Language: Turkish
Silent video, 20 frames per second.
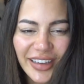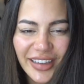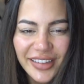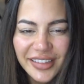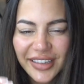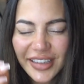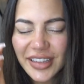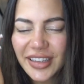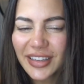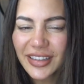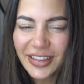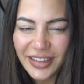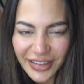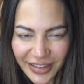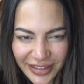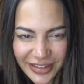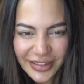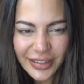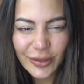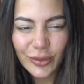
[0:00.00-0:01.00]
Gecenin
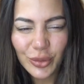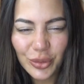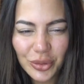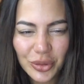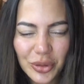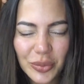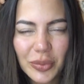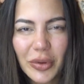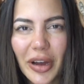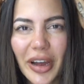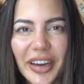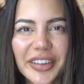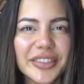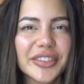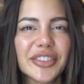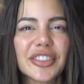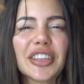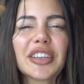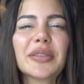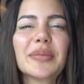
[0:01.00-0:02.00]
ikisi uyku mu
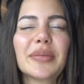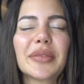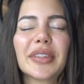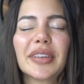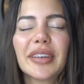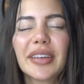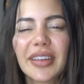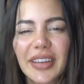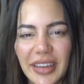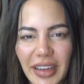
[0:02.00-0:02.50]
her şey mi?